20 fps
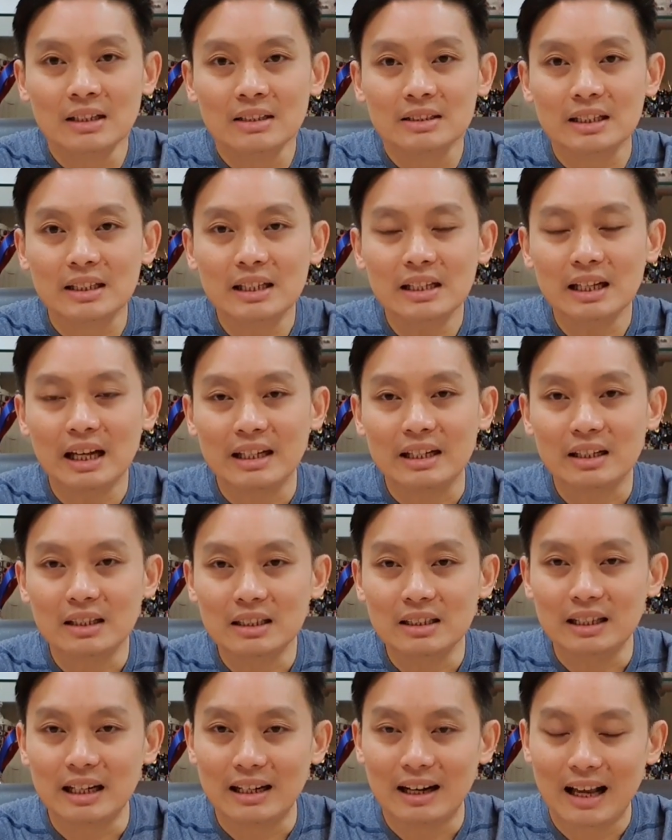ทีนี้อันนี้ก็
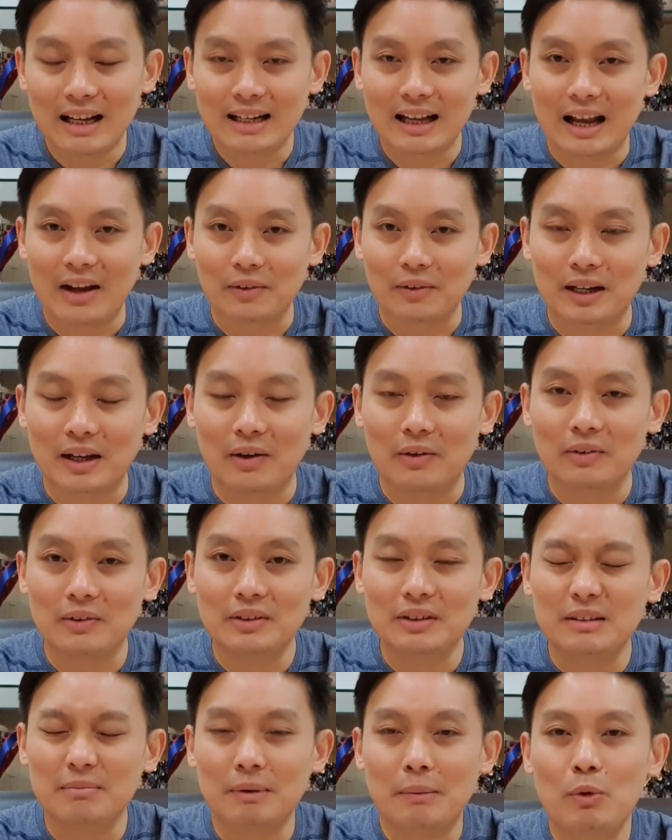คือในร่างกาเรา
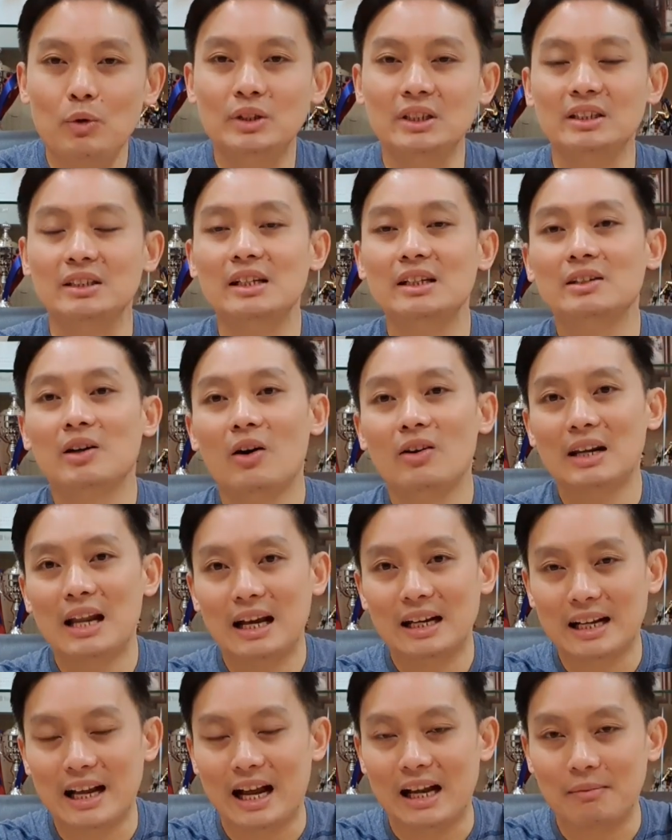มาพูดถึงเรื่องนอก
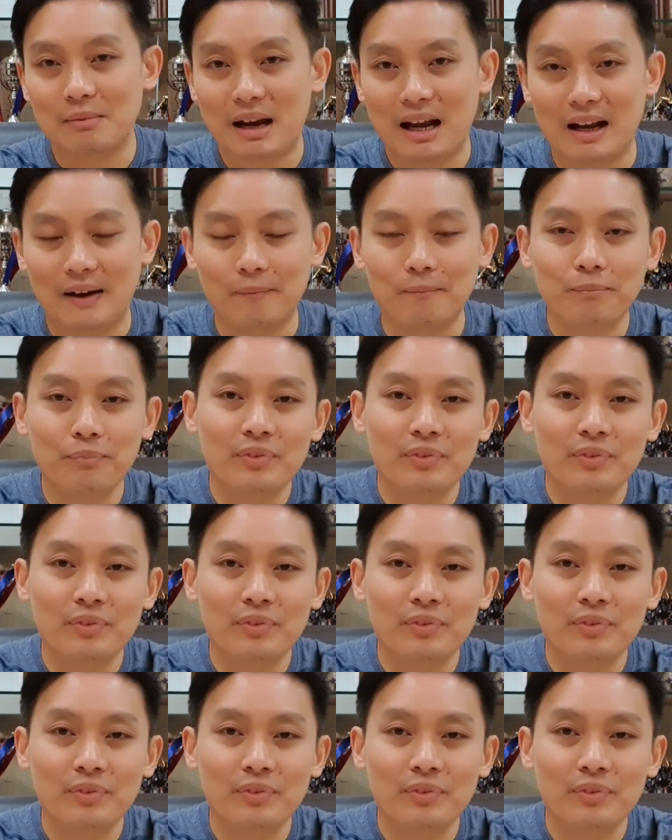ร่างกายบ้าง